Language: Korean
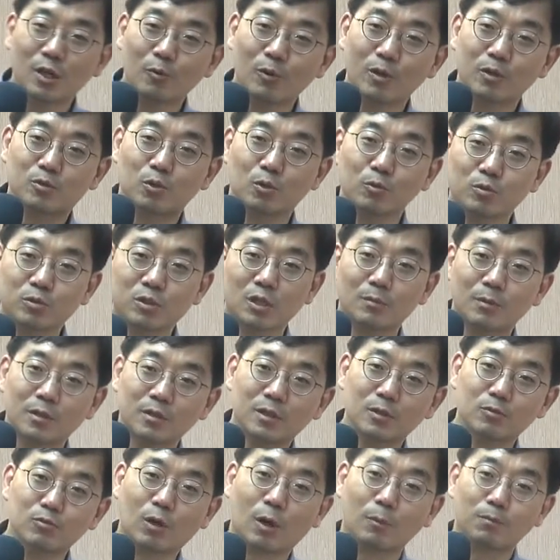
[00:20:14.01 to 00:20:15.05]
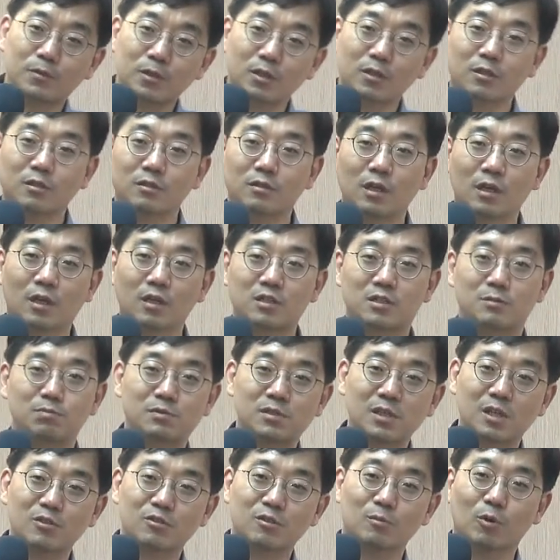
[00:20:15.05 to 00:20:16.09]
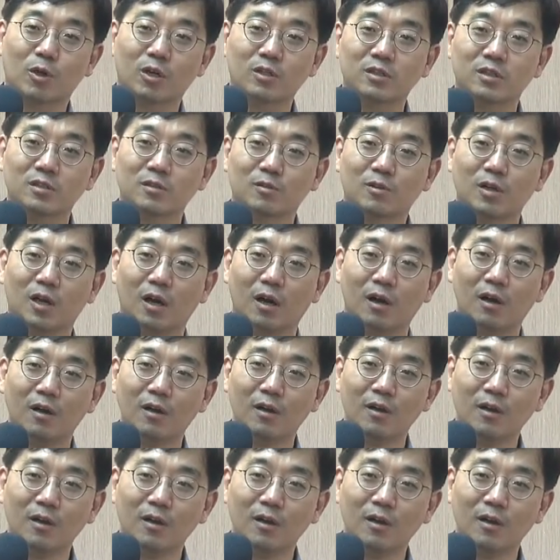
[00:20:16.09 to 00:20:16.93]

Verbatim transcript: 왜 전도사만 돼도 갑자기 내가 집사에서 뭐가 되는 거야?